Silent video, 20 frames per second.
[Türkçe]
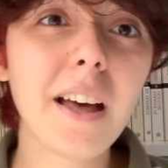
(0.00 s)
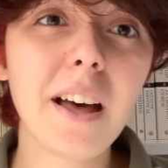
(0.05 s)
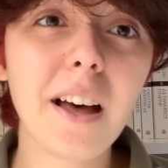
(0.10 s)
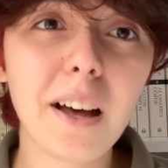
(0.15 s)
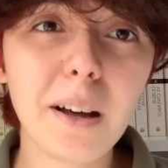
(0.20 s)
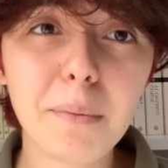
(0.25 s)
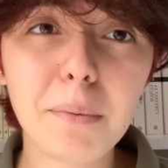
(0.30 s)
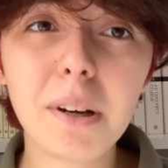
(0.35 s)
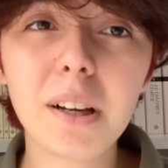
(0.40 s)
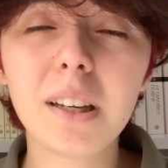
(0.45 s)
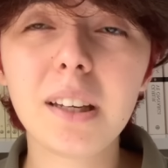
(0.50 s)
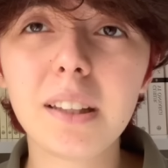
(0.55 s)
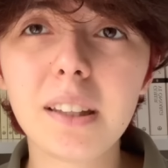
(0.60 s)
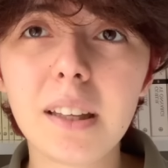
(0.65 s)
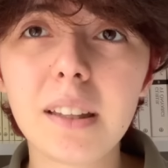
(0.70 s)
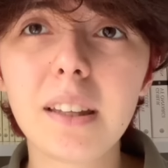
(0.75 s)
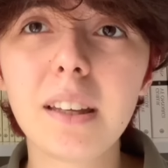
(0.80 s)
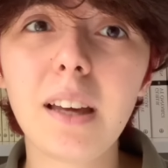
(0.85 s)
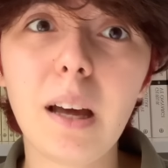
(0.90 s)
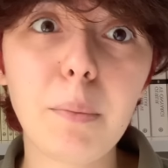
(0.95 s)
Ama
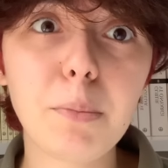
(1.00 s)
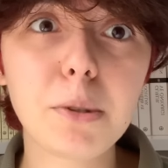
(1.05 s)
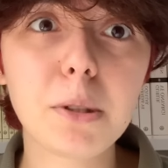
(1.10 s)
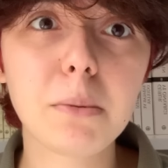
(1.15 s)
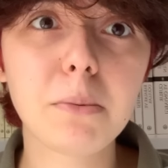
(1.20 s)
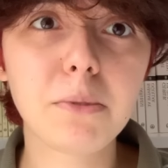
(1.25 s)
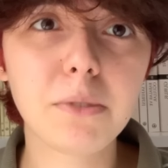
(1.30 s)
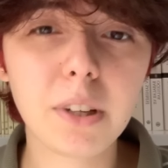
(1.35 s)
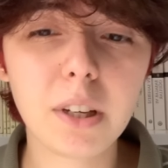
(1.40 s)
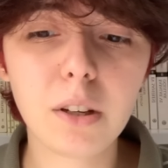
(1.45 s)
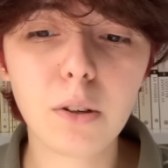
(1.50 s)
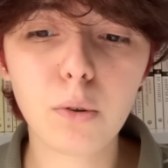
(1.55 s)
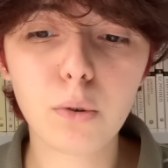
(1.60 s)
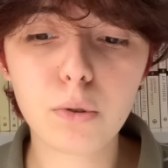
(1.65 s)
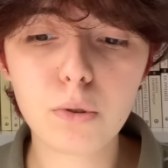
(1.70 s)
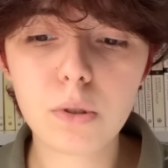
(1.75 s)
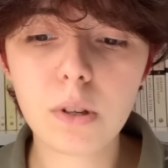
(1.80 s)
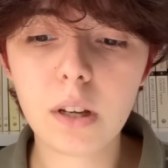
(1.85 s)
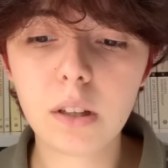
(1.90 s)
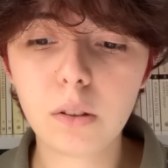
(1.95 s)
yine de yaptım ve o
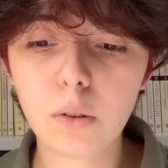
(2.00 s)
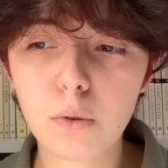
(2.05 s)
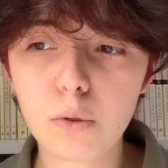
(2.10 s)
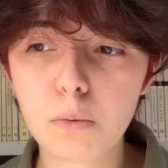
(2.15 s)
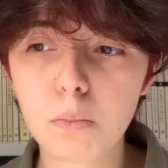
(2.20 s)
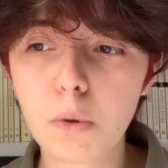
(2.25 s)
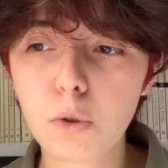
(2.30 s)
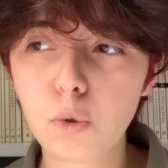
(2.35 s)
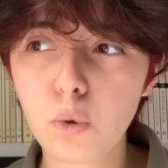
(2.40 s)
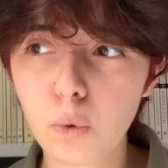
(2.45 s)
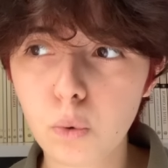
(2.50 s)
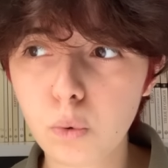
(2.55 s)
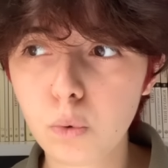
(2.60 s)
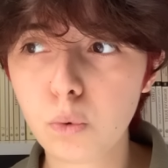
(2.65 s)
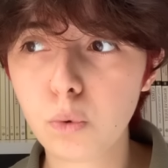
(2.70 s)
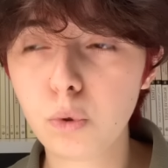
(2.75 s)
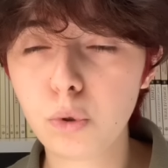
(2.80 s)
yüzden gözümde çok